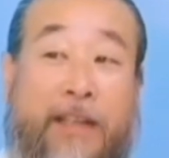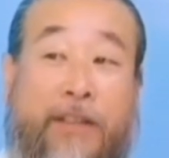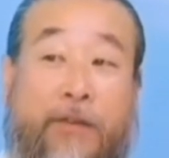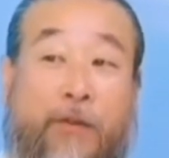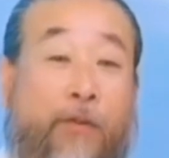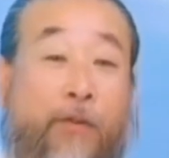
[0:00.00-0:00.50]

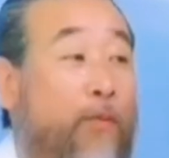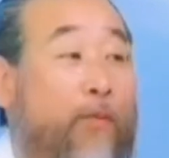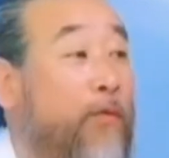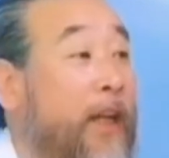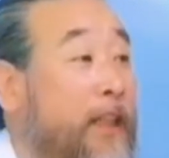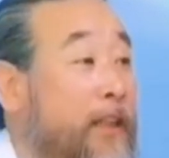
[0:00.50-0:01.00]
조금씩
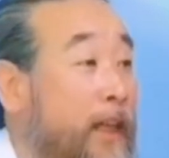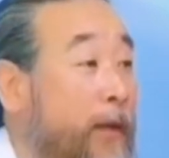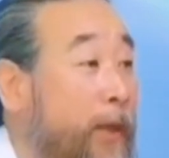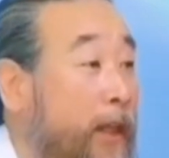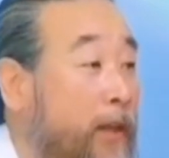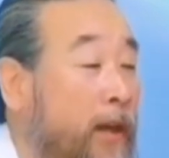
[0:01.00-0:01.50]
만지고
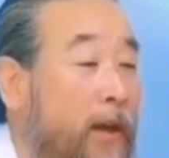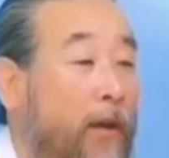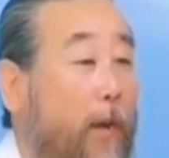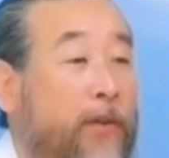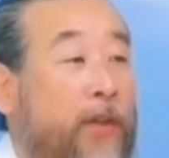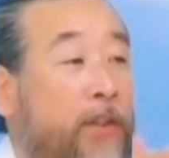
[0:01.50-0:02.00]
공부를
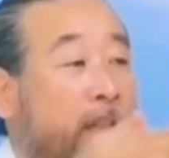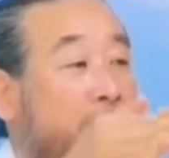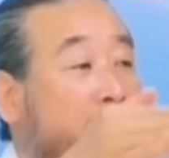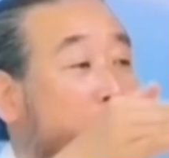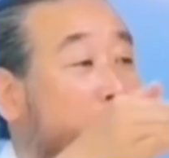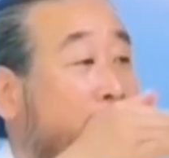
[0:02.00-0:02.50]
했다라면
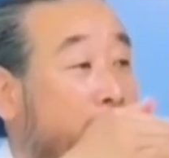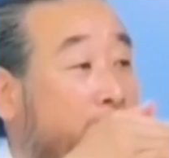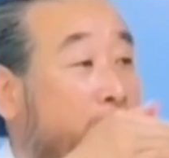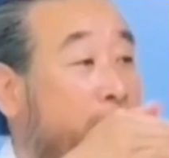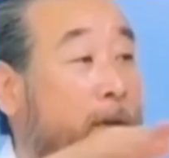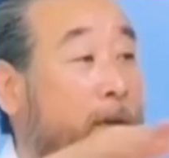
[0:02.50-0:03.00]

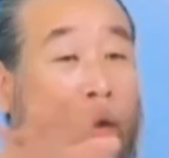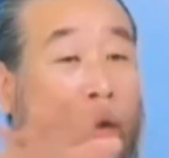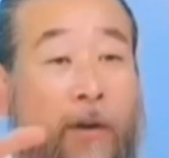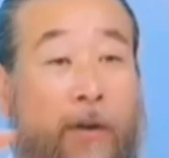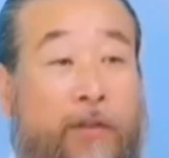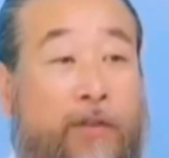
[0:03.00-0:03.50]
어떤 사람이
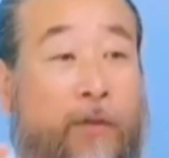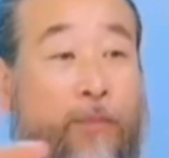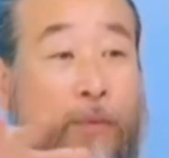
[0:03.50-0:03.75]
와도